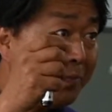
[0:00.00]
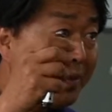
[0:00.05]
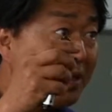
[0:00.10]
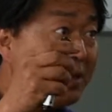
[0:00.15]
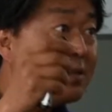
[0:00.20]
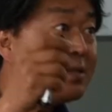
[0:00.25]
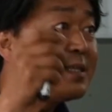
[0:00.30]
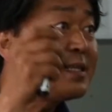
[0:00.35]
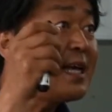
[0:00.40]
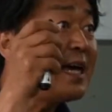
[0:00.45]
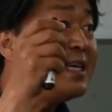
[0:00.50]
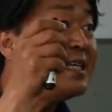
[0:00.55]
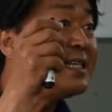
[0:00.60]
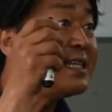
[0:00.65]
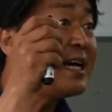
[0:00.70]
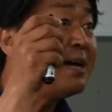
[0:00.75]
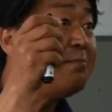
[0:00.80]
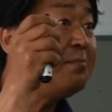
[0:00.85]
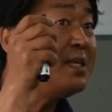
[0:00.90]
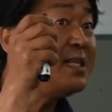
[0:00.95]
흙
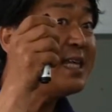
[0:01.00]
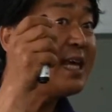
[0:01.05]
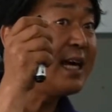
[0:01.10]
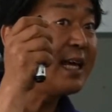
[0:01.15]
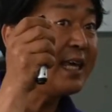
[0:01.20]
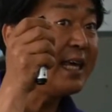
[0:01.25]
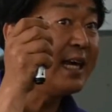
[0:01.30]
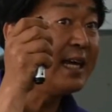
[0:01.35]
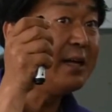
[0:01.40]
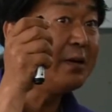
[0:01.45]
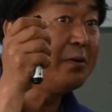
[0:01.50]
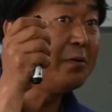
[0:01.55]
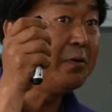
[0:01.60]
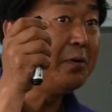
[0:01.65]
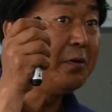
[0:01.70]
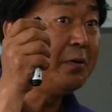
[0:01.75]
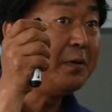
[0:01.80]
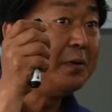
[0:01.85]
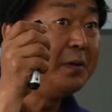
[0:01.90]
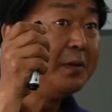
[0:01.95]
사이즈가 미세한 게
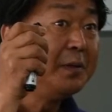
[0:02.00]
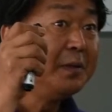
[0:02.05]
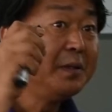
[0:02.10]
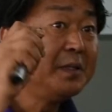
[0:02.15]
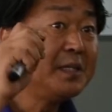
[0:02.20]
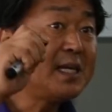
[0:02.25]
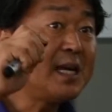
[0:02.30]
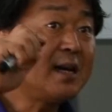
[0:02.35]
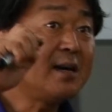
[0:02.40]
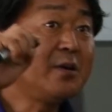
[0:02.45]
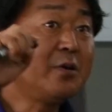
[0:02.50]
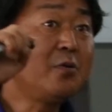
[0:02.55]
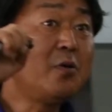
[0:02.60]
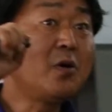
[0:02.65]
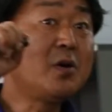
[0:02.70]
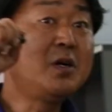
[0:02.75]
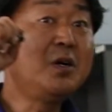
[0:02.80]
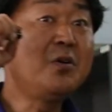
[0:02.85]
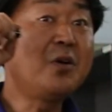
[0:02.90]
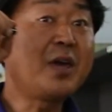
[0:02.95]
아니고 자 그리고
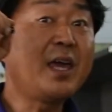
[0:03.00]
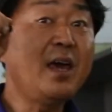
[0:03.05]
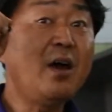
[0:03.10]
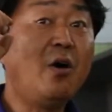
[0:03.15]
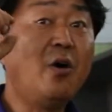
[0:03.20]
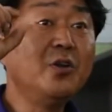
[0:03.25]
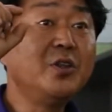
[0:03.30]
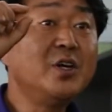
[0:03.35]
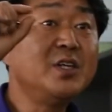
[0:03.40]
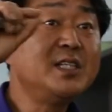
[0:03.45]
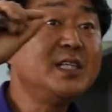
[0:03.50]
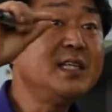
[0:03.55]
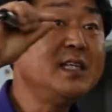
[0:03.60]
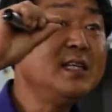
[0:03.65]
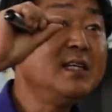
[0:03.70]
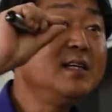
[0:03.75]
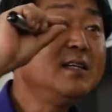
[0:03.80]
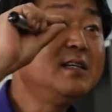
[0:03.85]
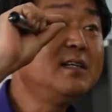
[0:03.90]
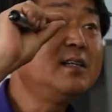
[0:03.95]
그렇게 얻어진
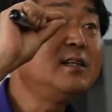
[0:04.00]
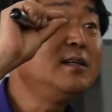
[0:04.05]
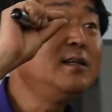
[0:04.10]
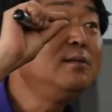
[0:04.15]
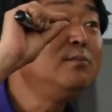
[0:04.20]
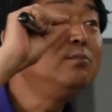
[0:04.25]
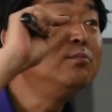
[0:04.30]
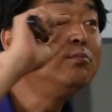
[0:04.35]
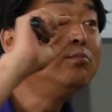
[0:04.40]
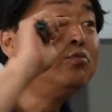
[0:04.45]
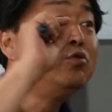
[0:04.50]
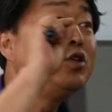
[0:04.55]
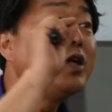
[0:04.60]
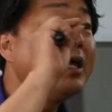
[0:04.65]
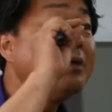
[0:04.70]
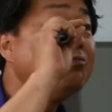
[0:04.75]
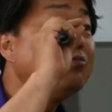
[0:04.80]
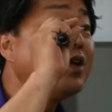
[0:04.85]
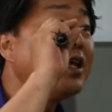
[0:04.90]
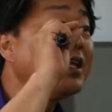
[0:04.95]
흙을 물에,
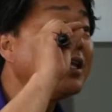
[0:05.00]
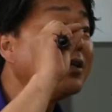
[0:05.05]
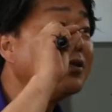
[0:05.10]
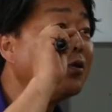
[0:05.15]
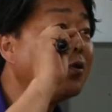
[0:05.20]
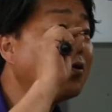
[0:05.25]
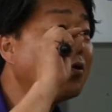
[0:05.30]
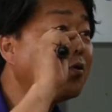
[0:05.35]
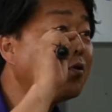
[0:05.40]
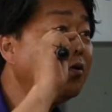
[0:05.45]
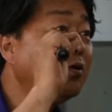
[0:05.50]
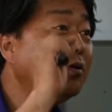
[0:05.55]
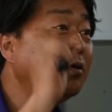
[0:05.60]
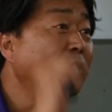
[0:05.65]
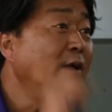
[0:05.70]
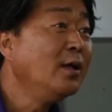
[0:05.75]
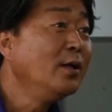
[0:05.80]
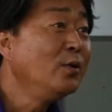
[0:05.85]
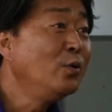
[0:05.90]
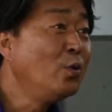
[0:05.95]
물에다 넣어놓고
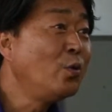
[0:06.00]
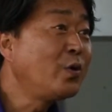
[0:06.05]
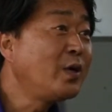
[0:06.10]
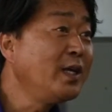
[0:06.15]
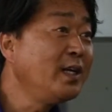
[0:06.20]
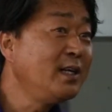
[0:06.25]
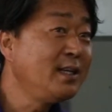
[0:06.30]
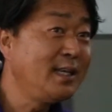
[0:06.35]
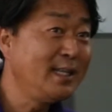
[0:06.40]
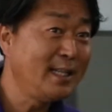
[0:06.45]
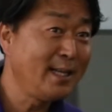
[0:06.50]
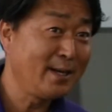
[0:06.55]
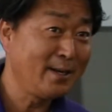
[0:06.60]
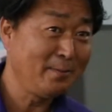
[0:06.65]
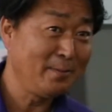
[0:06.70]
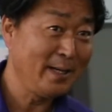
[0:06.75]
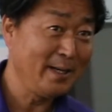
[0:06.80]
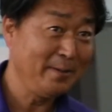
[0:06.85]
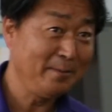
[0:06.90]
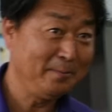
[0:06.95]
녹기를
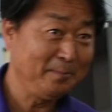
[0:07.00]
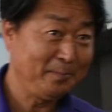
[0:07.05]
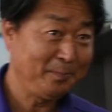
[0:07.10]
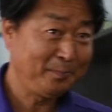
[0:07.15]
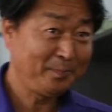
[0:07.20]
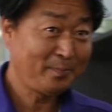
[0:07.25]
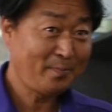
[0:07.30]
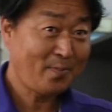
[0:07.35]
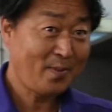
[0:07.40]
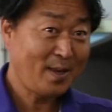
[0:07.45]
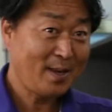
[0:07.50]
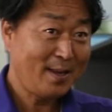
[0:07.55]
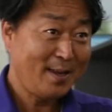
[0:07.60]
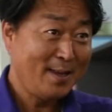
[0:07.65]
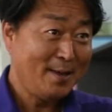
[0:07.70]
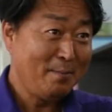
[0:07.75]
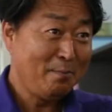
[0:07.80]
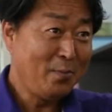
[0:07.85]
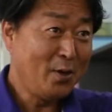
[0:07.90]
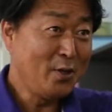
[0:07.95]
기다려봐요.
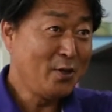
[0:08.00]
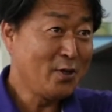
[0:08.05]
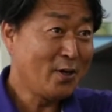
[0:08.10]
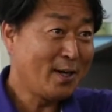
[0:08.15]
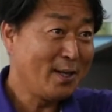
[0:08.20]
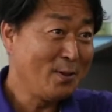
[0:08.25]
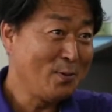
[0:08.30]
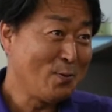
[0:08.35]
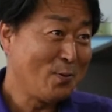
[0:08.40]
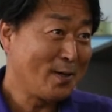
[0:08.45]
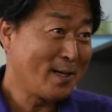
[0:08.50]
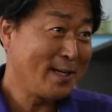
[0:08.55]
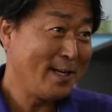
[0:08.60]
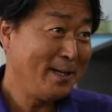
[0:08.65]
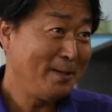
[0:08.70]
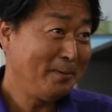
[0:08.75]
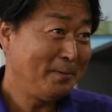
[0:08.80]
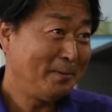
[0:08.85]
몇 년간 녹을까요?